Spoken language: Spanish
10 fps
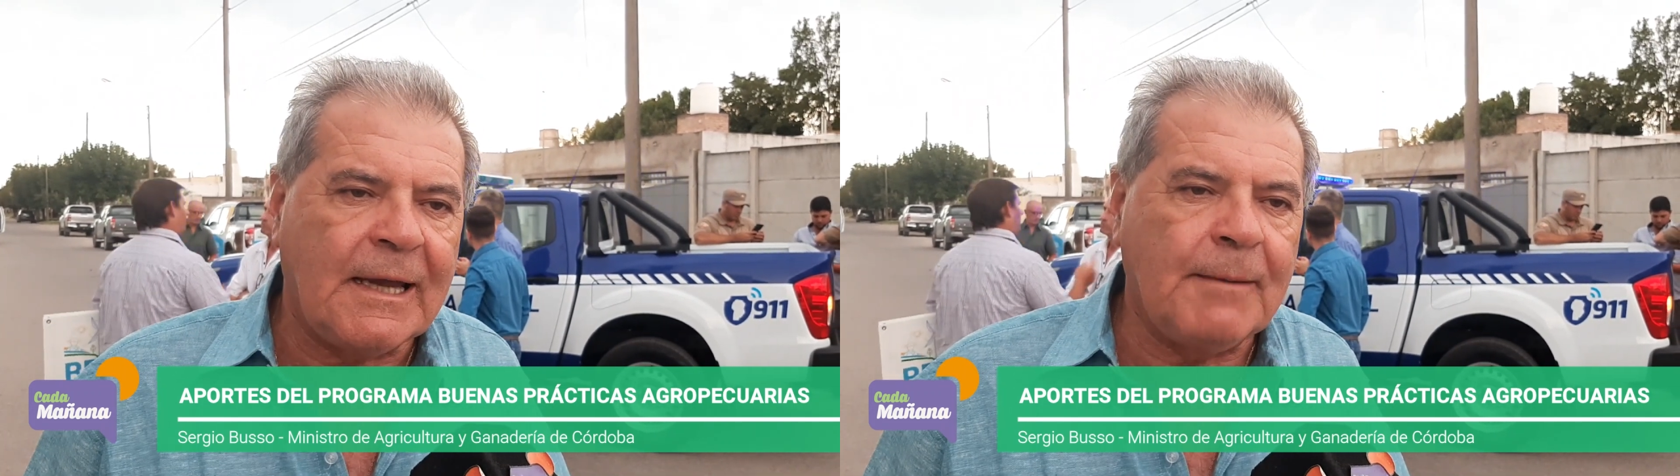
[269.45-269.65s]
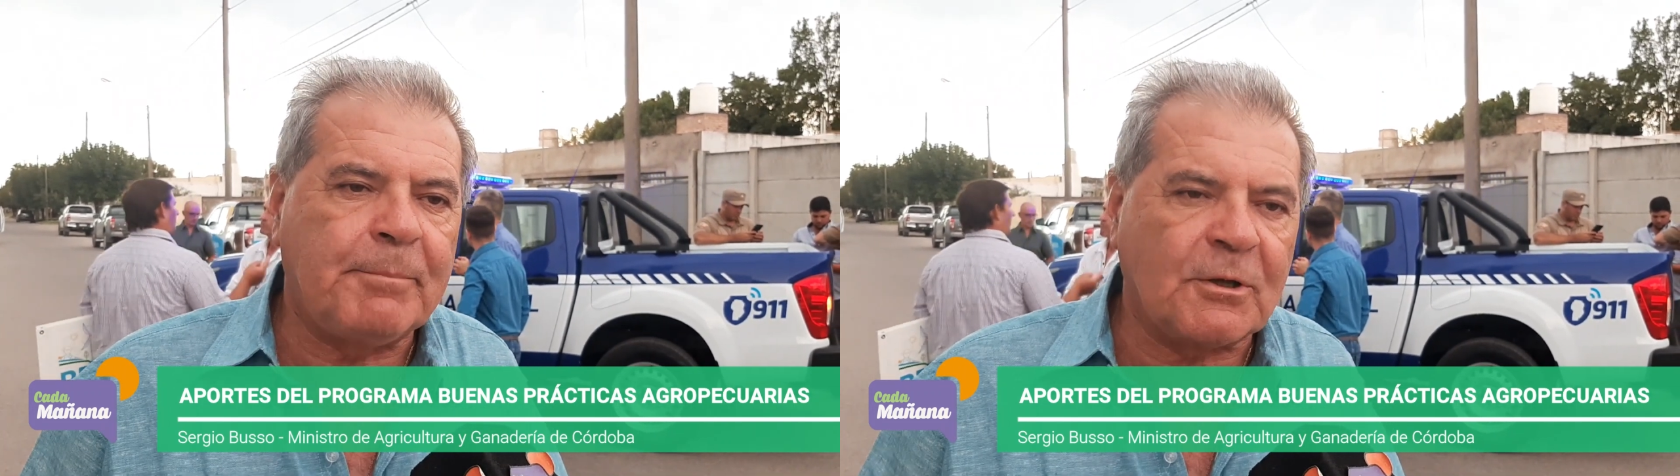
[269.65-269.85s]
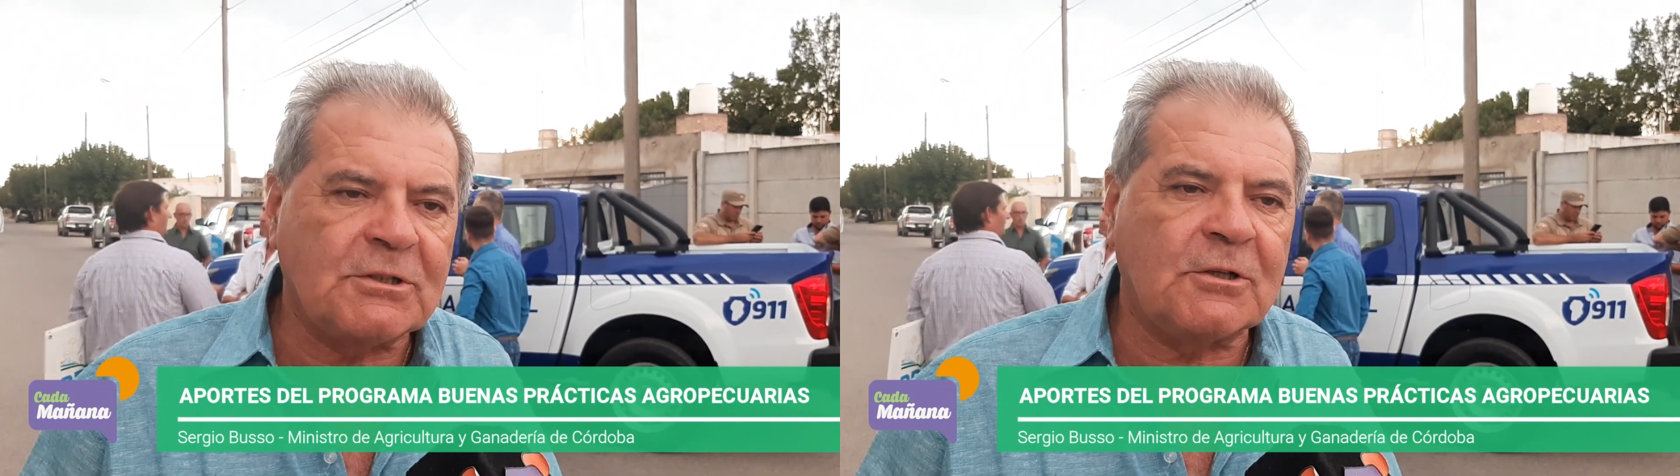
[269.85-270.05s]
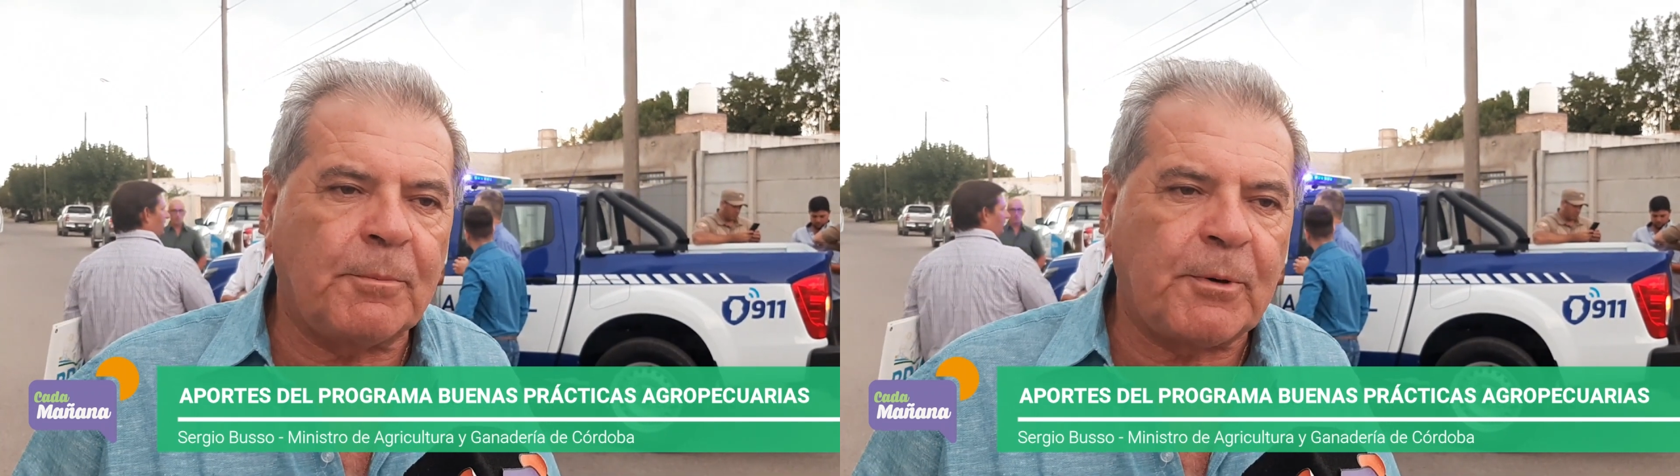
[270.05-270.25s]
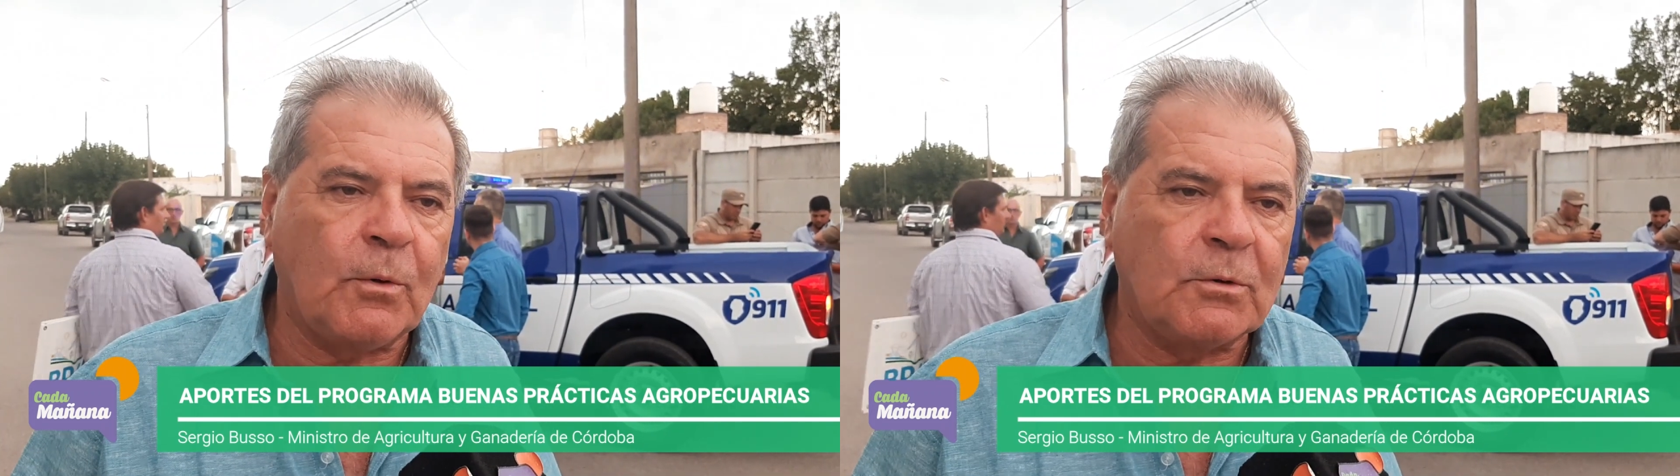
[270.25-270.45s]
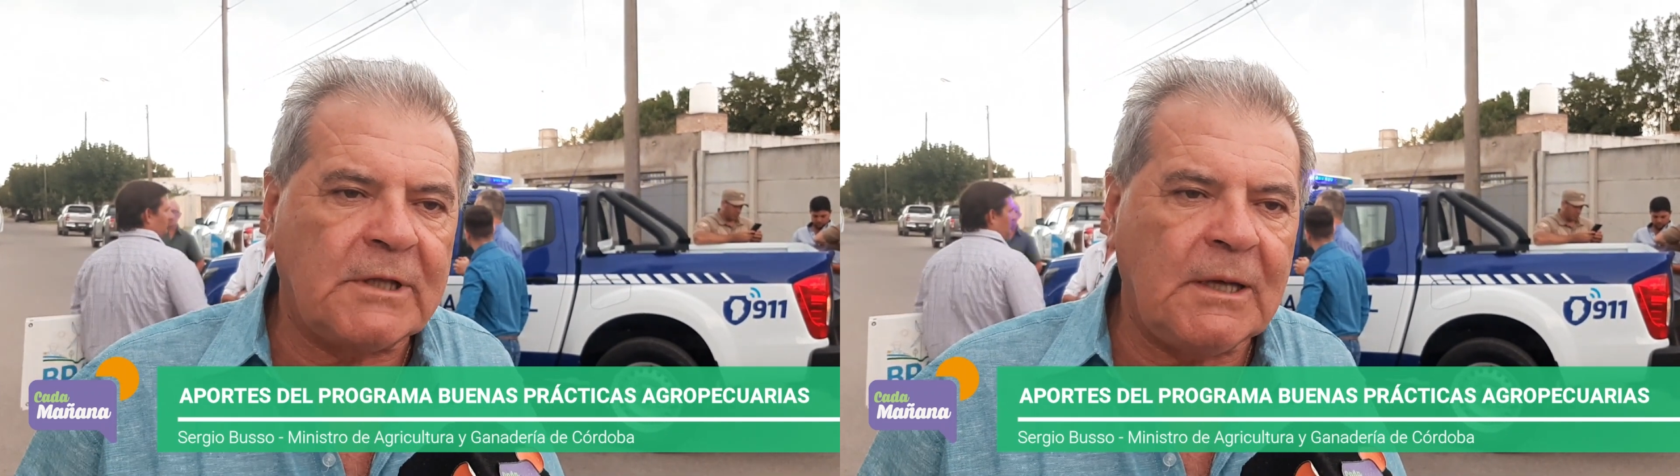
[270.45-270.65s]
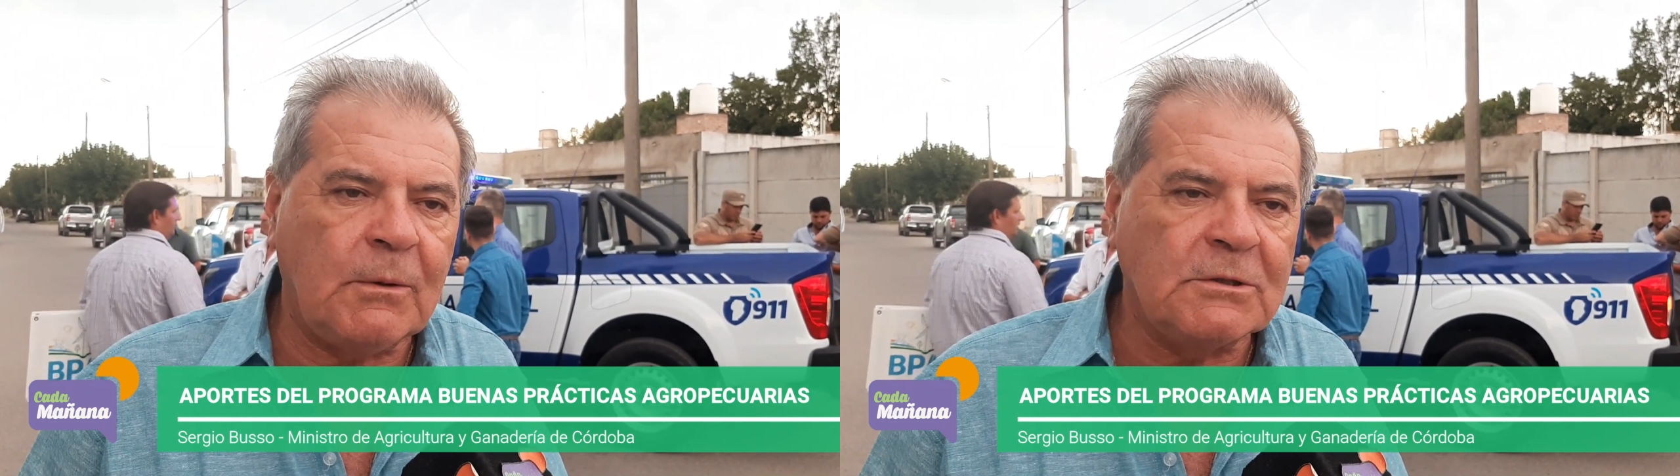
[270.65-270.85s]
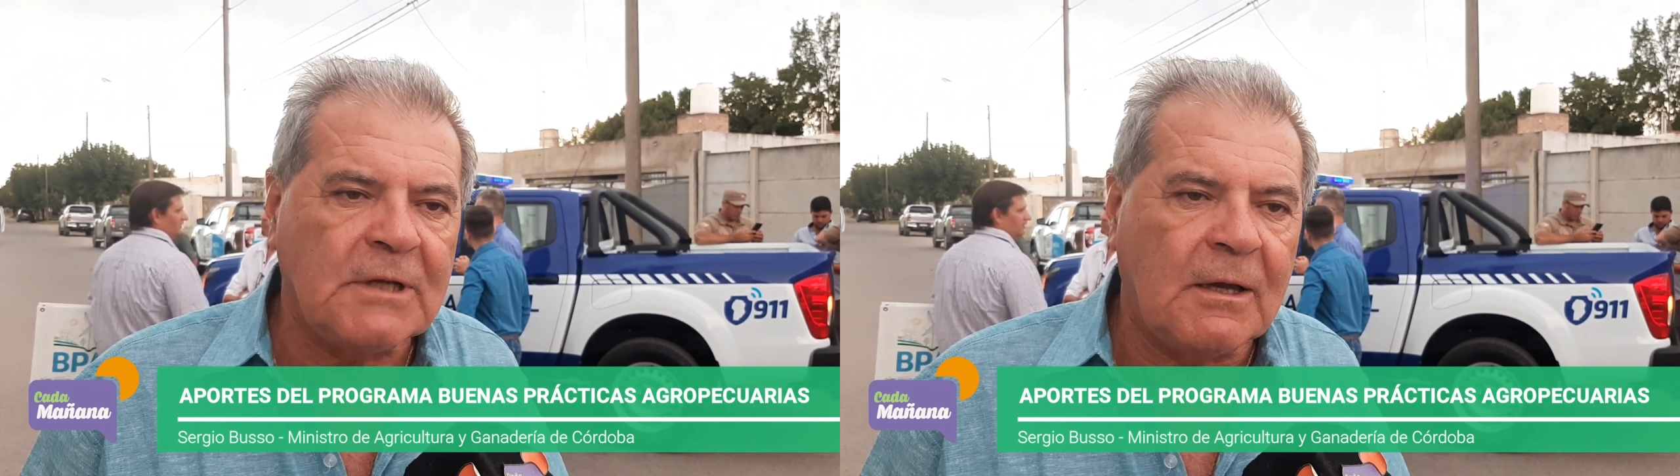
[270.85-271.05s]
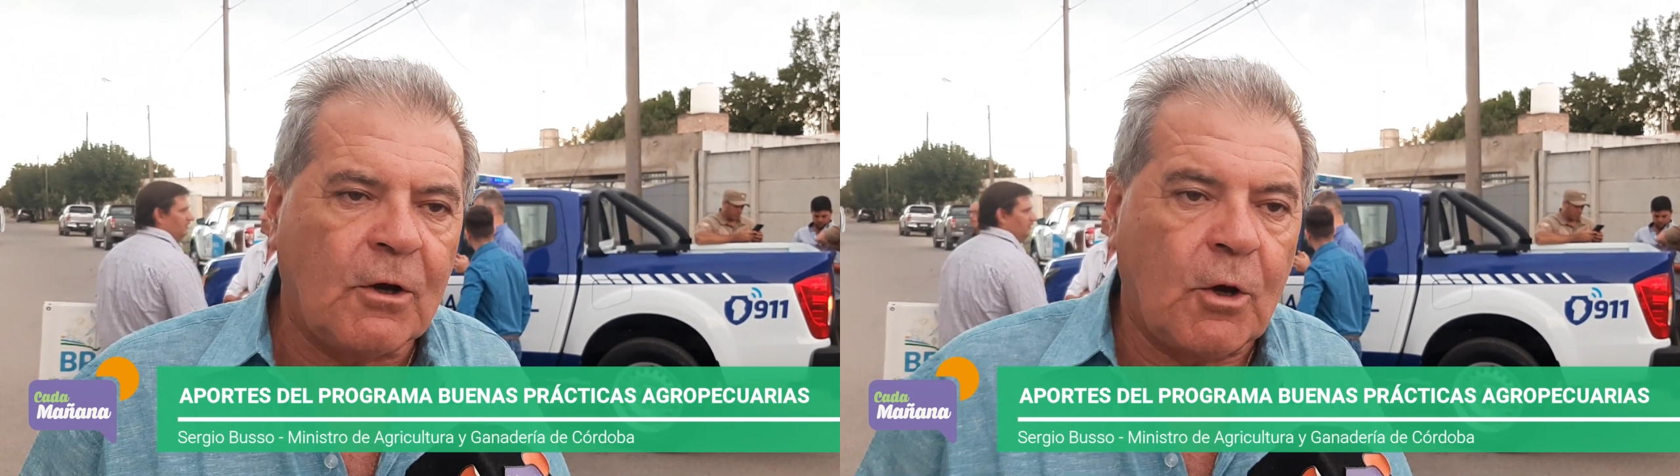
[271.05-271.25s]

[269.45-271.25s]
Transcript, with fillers: en proyectos productivos,